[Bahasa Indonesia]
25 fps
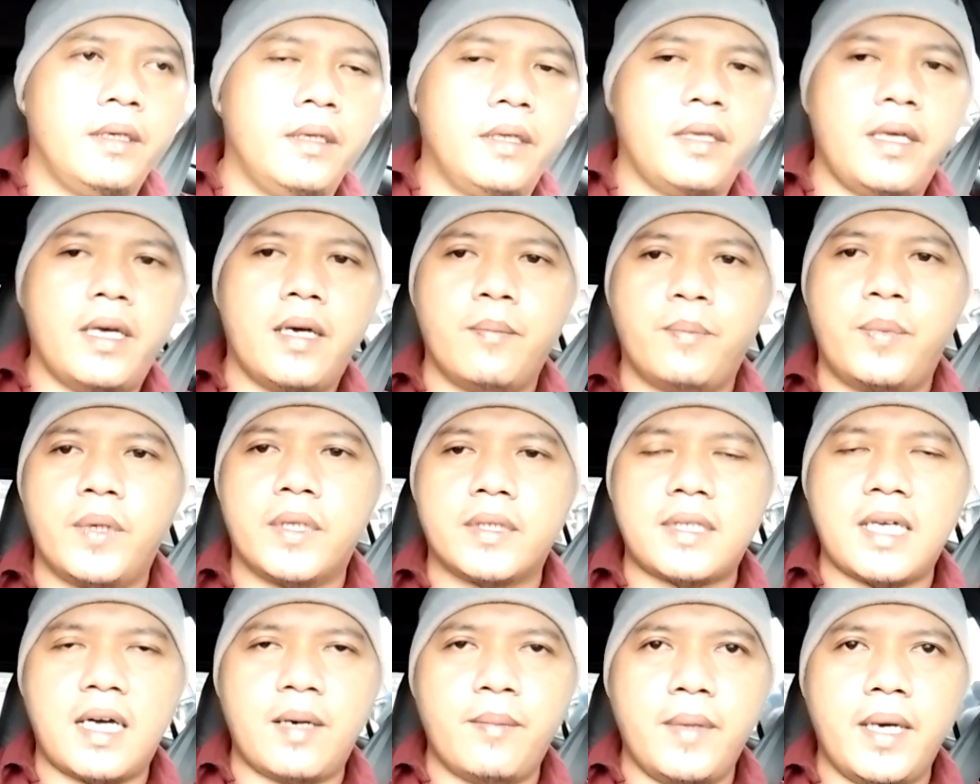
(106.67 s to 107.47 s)
yang
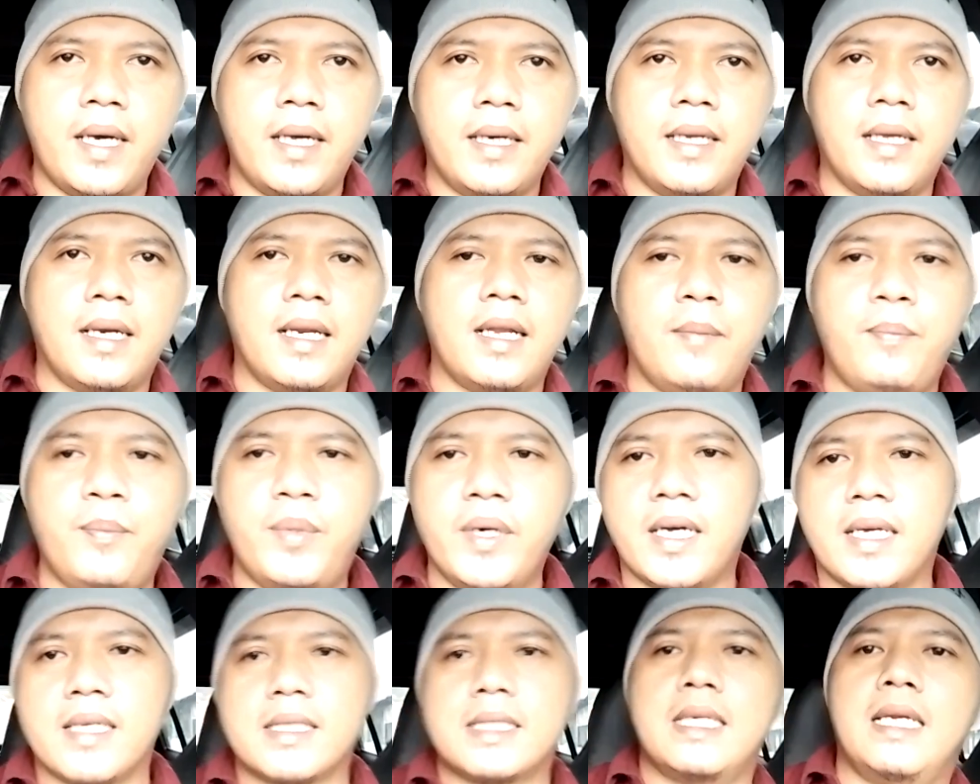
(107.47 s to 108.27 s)
pertama adalah
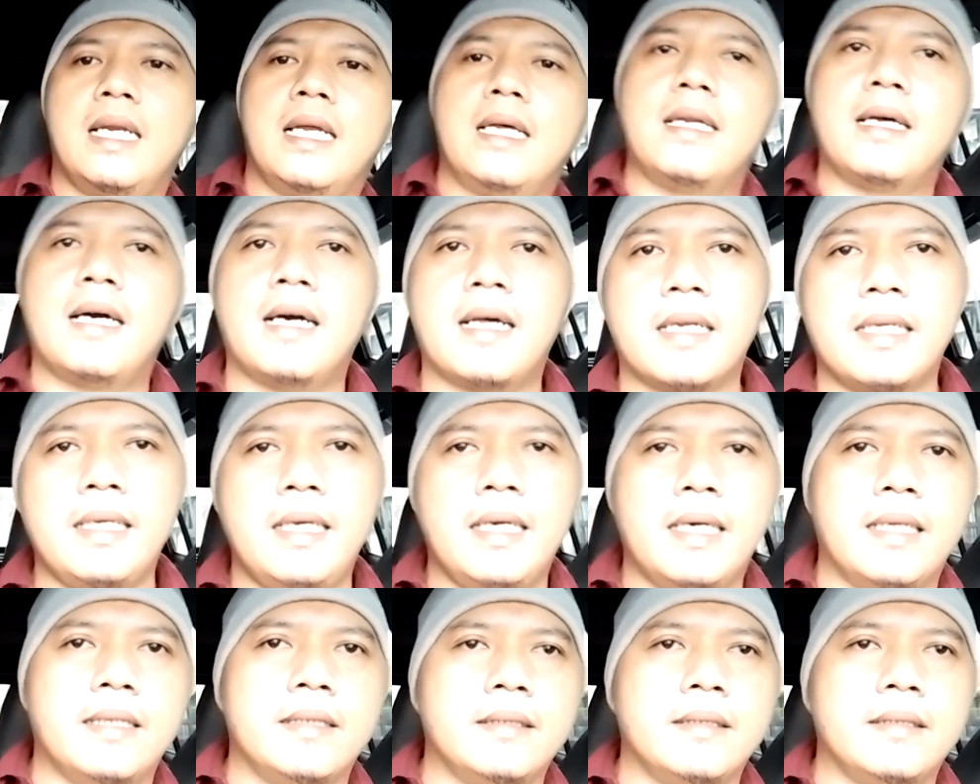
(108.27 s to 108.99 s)
penghasilan harian